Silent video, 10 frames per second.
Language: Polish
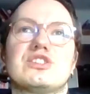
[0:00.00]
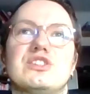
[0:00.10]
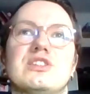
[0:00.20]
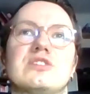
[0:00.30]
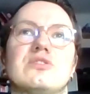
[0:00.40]
jest
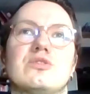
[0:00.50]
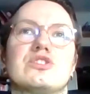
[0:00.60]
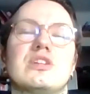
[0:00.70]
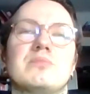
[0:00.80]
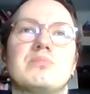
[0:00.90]
jednak to,
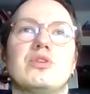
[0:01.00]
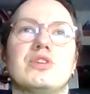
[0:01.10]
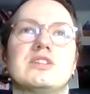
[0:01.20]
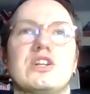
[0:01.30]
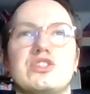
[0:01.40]
czy ten
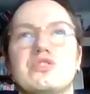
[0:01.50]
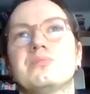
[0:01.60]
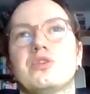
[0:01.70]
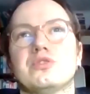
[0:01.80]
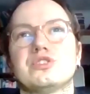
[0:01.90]
projekt da się
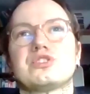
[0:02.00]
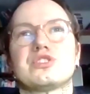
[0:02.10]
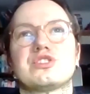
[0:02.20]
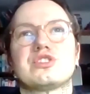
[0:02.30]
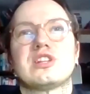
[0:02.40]
obronić,
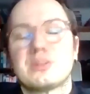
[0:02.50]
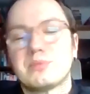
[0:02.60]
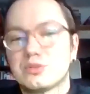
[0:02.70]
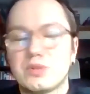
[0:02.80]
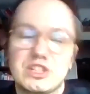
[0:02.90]
czy, czy dla
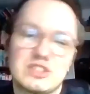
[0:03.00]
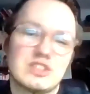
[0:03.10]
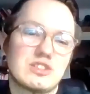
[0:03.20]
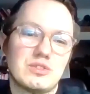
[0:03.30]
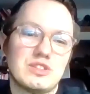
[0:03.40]
ciebie któraś z
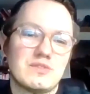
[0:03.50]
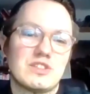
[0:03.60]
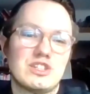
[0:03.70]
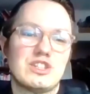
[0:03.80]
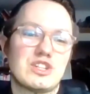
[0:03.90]
tych stron jest
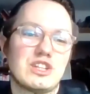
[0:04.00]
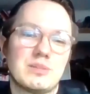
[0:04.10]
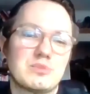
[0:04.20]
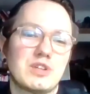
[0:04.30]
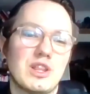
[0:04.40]
ważniejsza i
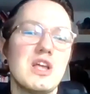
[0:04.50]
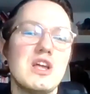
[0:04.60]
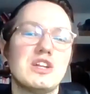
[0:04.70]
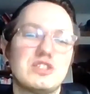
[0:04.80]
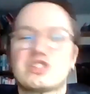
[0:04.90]
na przykład
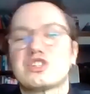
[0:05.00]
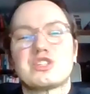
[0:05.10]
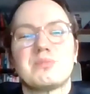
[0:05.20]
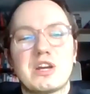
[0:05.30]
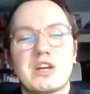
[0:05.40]
cieszysz
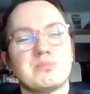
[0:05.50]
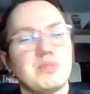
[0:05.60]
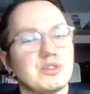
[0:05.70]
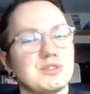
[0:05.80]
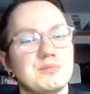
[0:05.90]
się bardziej
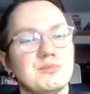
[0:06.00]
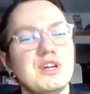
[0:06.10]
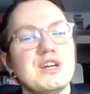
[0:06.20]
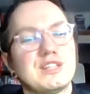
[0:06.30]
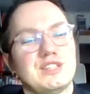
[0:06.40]
po tym,
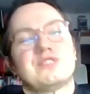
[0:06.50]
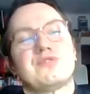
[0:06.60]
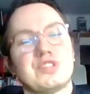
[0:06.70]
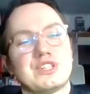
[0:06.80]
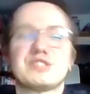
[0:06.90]
kiedy
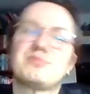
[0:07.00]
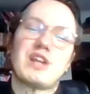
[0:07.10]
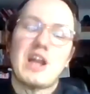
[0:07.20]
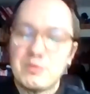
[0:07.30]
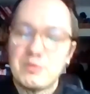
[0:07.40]
twoje gry
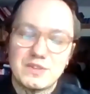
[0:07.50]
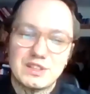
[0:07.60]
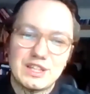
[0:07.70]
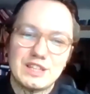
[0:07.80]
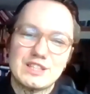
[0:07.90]
zbierają
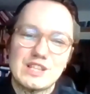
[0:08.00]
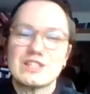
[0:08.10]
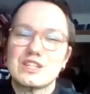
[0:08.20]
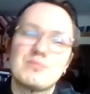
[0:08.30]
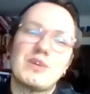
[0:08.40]
świetne
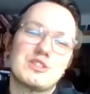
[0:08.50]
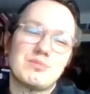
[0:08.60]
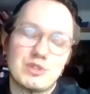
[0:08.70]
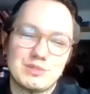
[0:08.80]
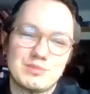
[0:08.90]
recenzje, czy bardziej
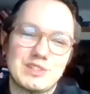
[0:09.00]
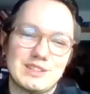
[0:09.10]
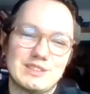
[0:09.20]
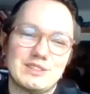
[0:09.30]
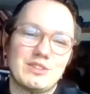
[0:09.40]
po tym,
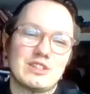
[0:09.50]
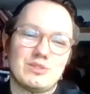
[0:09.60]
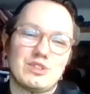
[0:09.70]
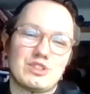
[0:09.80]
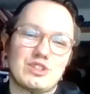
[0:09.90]
kiedy
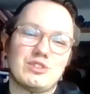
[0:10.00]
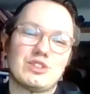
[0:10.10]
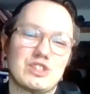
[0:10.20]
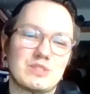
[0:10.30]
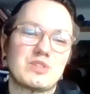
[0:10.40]
okazuje się, że
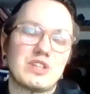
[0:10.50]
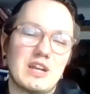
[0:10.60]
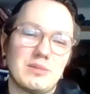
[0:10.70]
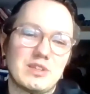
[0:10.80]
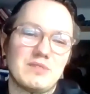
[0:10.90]
one się
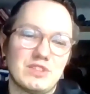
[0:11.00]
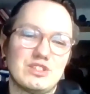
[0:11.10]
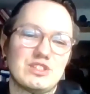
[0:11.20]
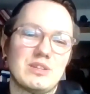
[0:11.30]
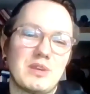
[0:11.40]
sprzedają tam w
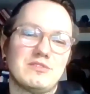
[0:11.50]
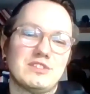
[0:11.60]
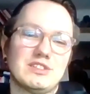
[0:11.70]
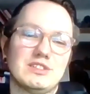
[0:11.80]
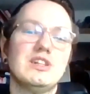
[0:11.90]
jakichś
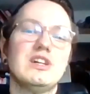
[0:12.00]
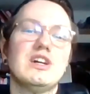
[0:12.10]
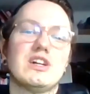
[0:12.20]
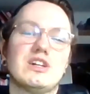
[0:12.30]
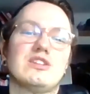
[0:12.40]
naprawdę
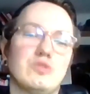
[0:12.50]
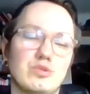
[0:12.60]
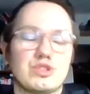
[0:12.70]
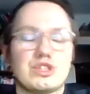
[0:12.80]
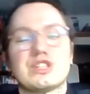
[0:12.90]
e,
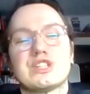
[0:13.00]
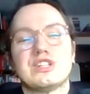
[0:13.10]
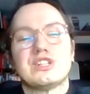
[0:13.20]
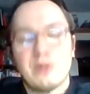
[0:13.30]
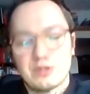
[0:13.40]
dużych
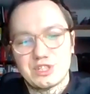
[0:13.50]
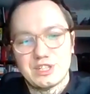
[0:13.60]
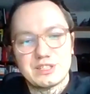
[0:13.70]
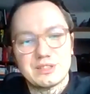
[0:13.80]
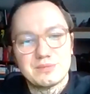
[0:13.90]

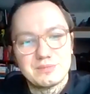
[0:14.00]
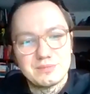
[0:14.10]
ilościach?